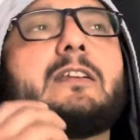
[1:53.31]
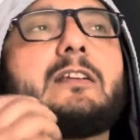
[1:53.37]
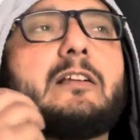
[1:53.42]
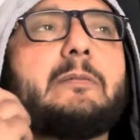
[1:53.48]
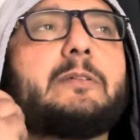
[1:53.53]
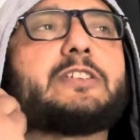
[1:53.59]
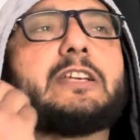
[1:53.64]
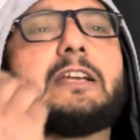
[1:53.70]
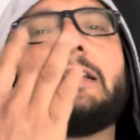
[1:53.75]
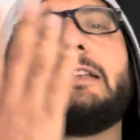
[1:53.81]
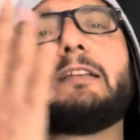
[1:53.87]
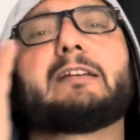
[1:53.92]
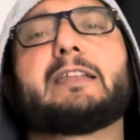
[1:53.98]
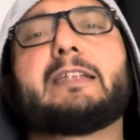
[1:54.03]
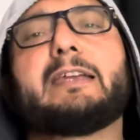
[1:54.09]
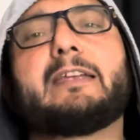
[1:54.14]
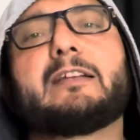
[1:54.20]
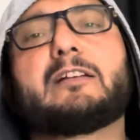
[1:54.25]
कभी शायरी
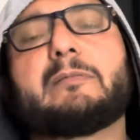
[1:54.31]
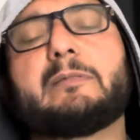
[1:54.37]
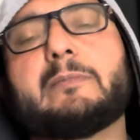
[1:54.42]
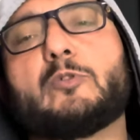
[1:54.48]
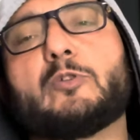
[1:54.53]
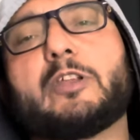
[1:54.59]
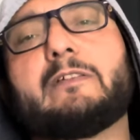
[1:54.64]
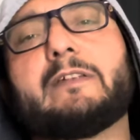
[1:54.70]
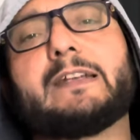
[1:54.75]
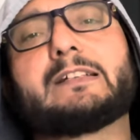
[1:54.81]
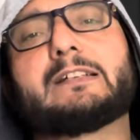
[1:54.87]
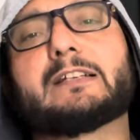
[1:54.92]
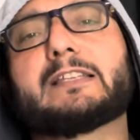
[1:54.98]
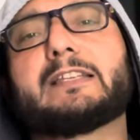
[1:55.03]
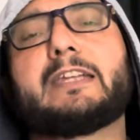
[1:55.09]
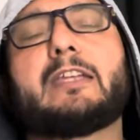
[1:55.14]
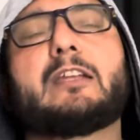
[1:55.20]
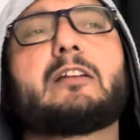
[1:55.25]
करेंगे कभी मोटिवेट कर
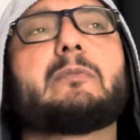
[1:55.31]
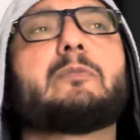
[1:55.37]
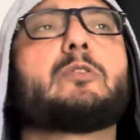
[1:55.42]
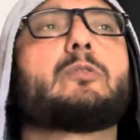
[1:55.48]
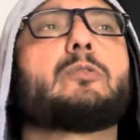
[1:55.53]
देंगे कभी